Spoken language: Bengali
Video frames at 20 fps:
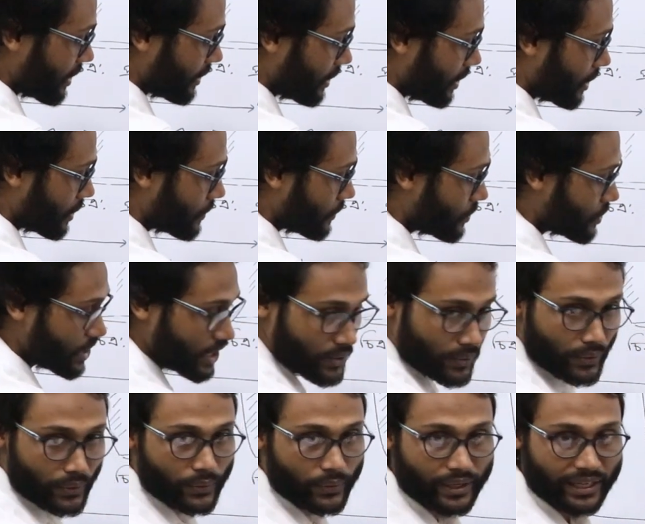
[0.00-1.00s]
চাইতে একটু
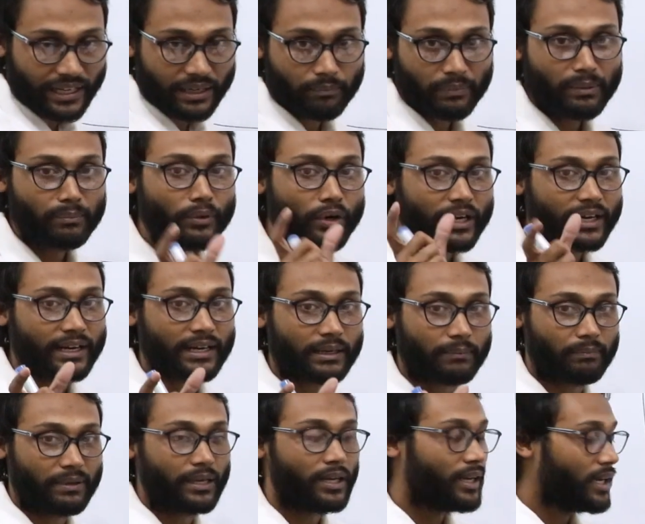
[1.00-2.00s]
চিকন করে আঁকবে মনে
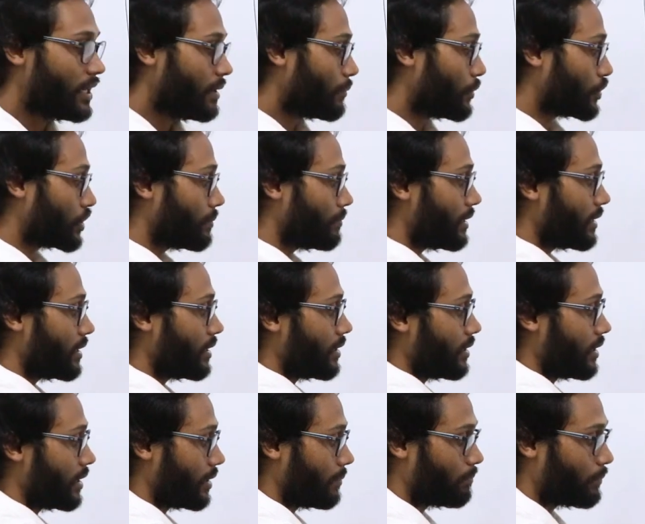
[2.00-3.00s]
রাখবে প্রথমে
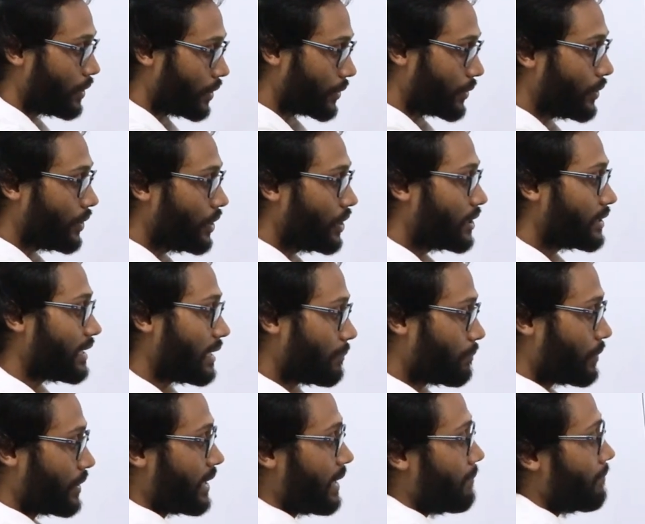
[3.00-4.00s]
বড়
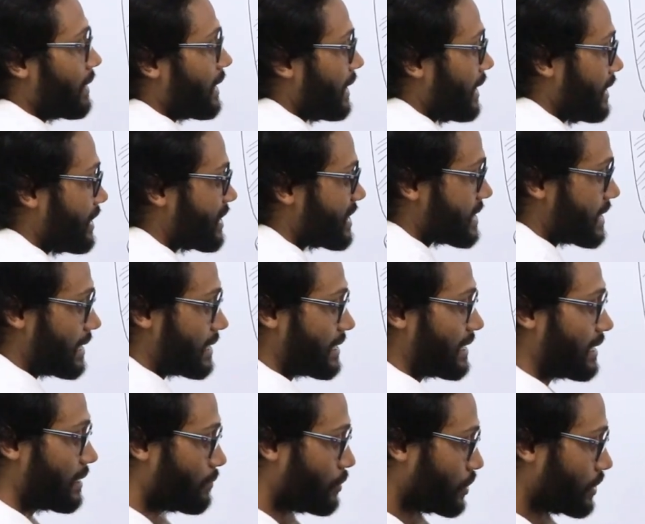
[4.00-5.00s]
তারপরে আমরা লেন্টিসেলটা
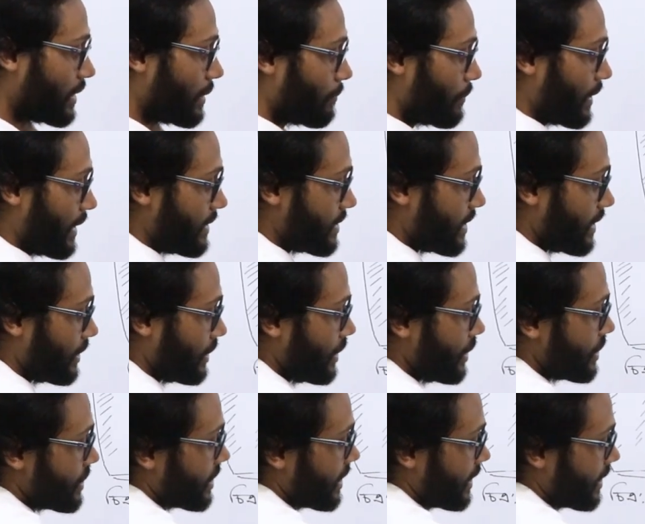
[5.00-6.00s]
আঁকবো তারপরে এটা
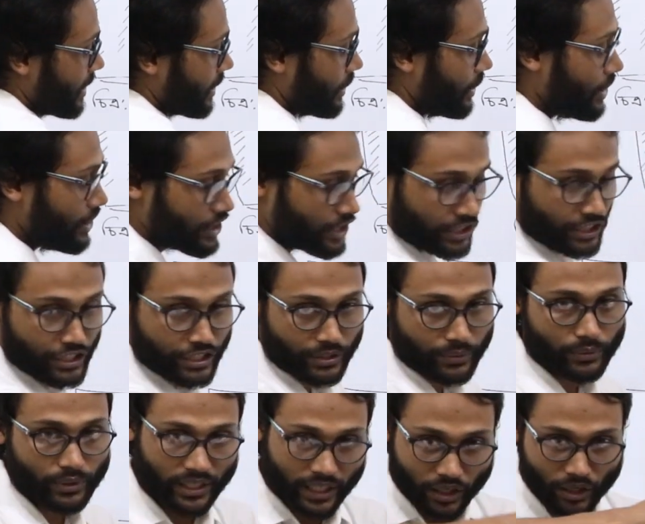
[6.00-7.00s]
তিনটা এটা তিনটা তিনটা
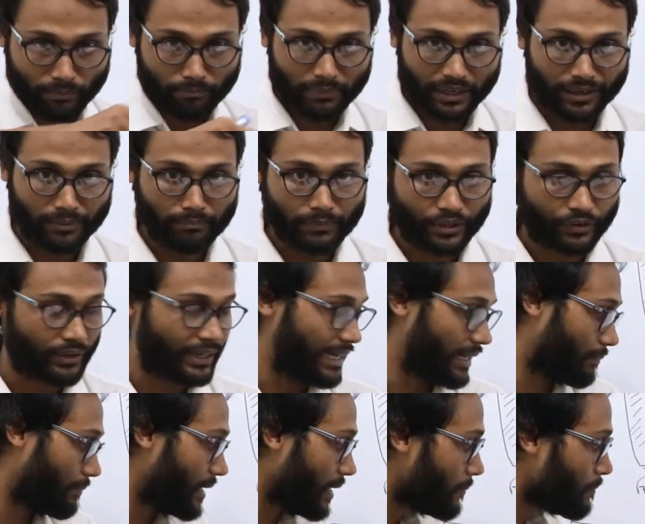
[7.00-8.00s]
করে লম্বা লম্বা করে
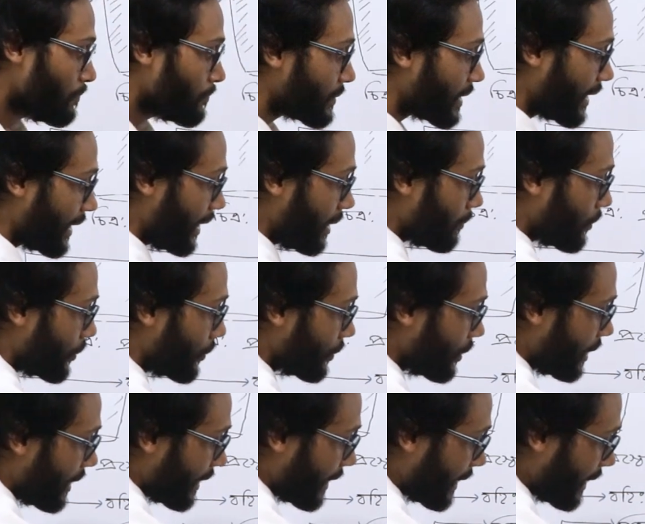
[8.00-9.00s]
রাখবে এবং
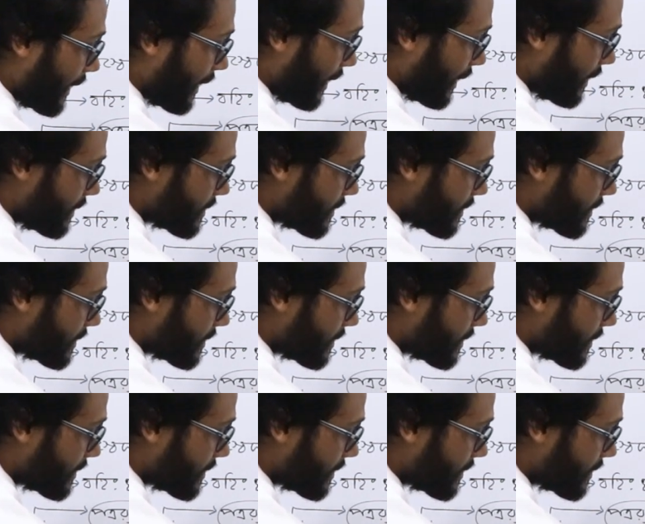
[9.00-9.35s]
এই